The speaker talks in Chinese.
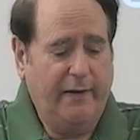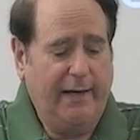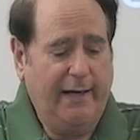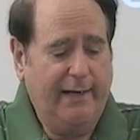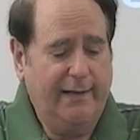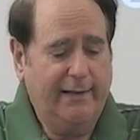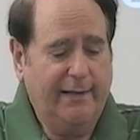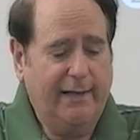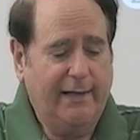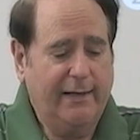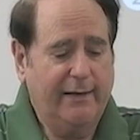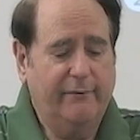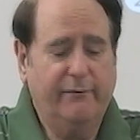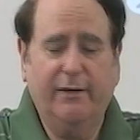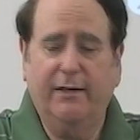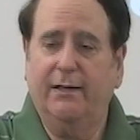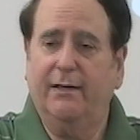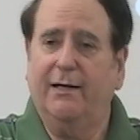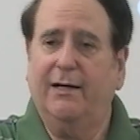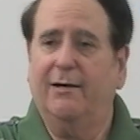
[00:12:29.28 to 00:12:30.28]
有很
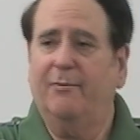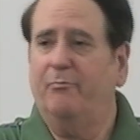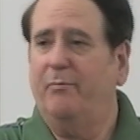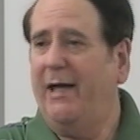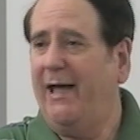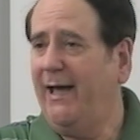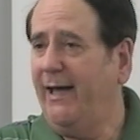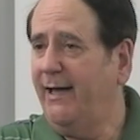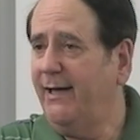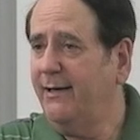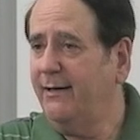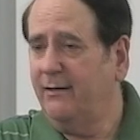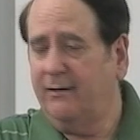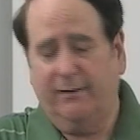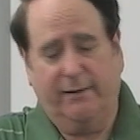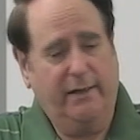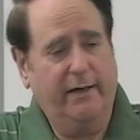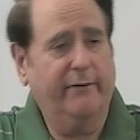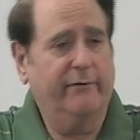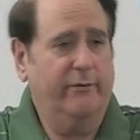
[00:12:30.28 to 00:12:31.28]
坏的掌
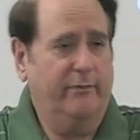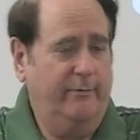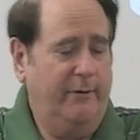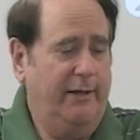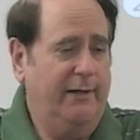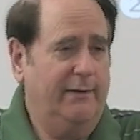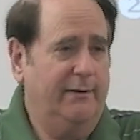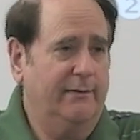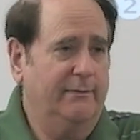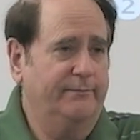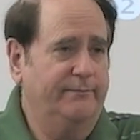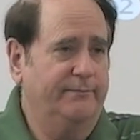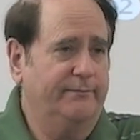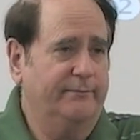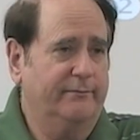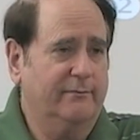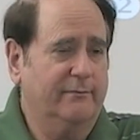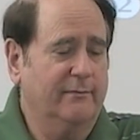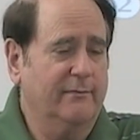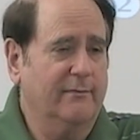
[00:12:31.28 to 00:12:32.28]
权者，
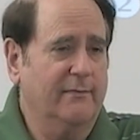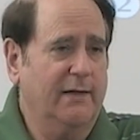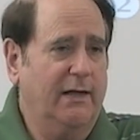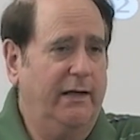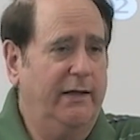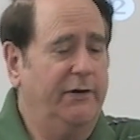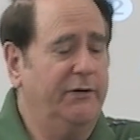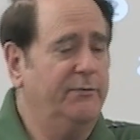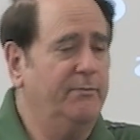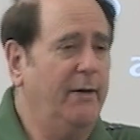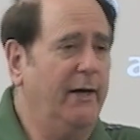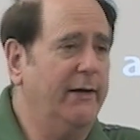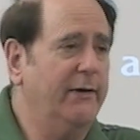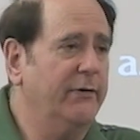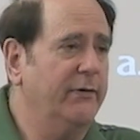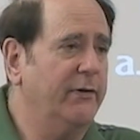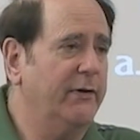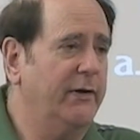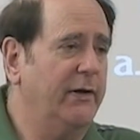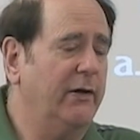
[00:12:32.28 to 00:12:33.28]
总比
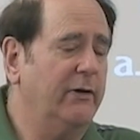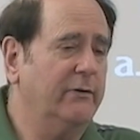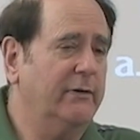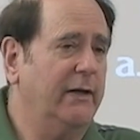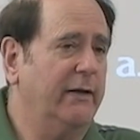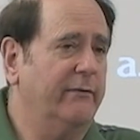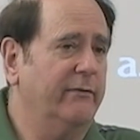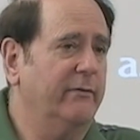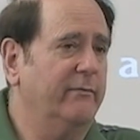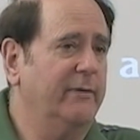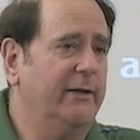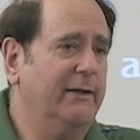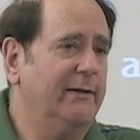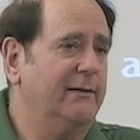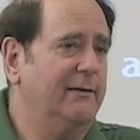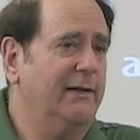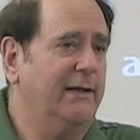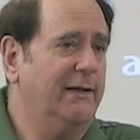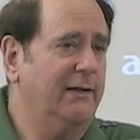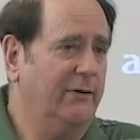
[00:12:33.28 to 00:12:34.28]
没有是要
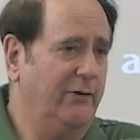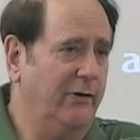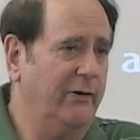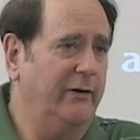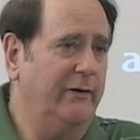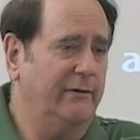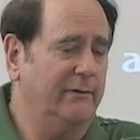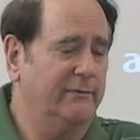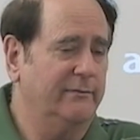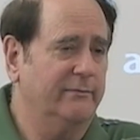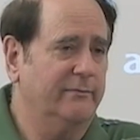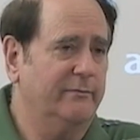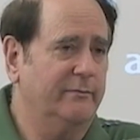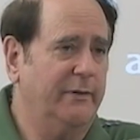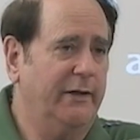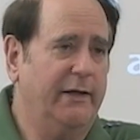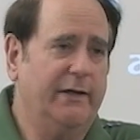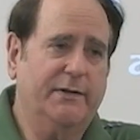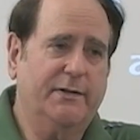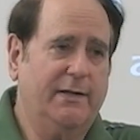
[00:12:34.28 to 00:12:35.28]
好的，
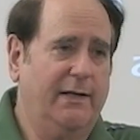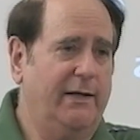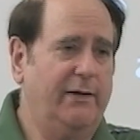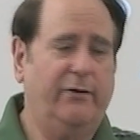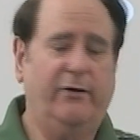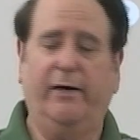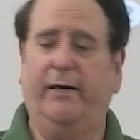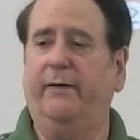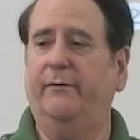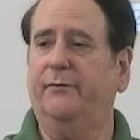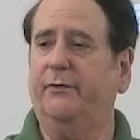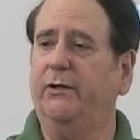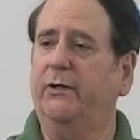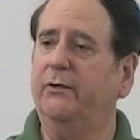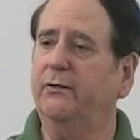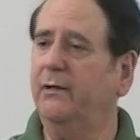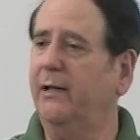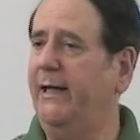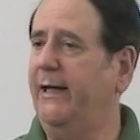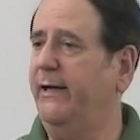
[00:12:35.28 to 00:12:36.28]
因为你会陷入
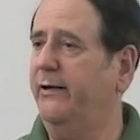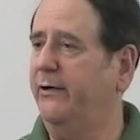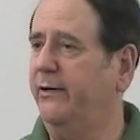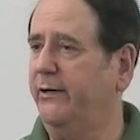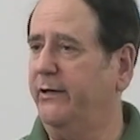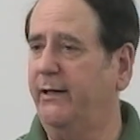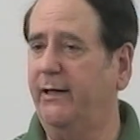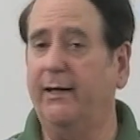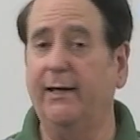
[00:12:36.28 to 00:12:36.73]
无序。